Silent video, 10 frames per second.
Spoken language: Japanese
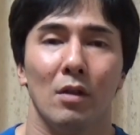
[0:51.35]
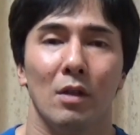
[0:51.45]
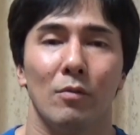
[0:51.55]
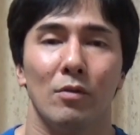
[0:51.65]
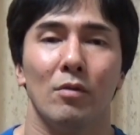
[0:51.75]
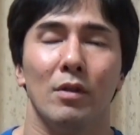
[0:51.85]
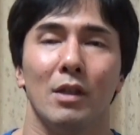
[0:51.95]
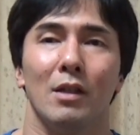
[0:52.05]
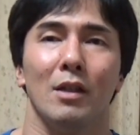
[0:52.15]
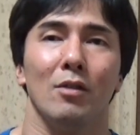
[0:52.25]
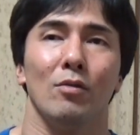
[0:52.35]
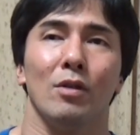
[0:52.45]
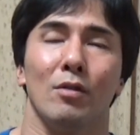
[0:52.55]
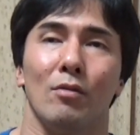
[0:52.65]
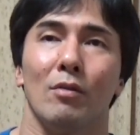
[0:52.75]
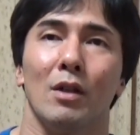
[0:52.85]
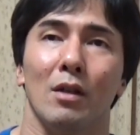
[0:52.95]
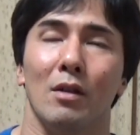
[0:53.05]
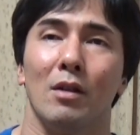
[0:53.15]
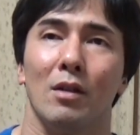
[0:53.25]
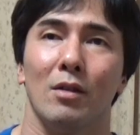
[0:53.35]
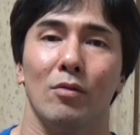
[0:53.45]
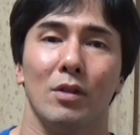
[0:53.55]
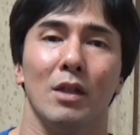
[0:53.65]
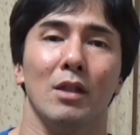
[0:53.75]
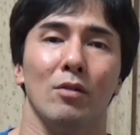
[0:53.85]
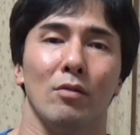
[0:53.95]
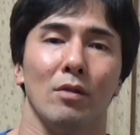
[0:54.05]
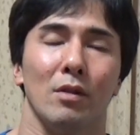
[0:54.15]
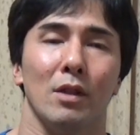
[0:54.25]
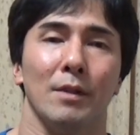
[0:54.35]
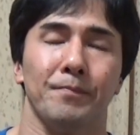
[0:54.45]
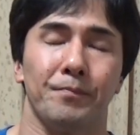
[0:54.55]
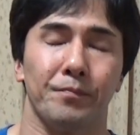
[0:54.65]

でもそういった内容っていうのは、どっちかっていうとですね、